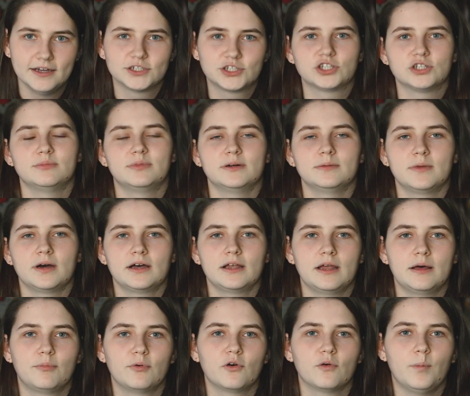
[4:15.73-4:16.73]
чтобы я
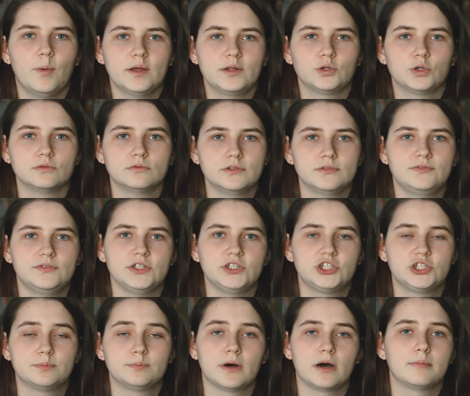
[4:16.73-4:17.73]
могла покупать новые
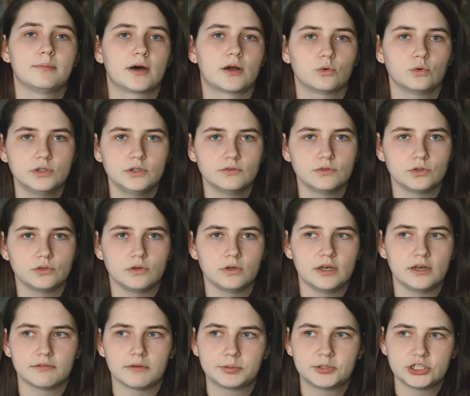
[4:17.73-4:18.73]
фичи по оборудованию
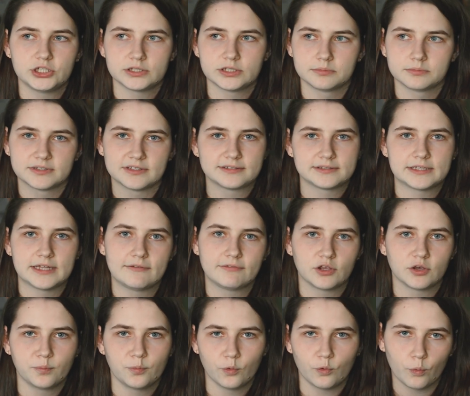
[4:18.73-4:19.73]
или вообще там
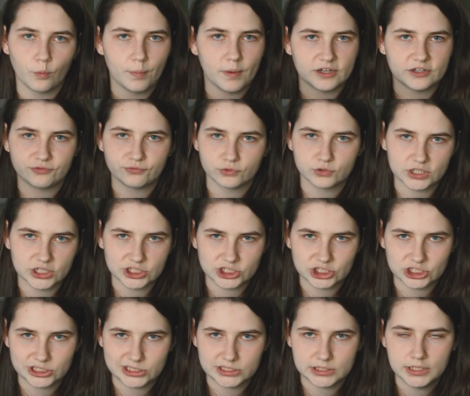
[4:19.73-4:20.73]
заставки покупать,
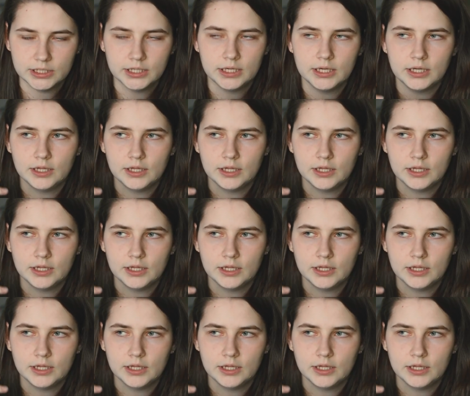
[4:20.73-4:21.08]
футажи,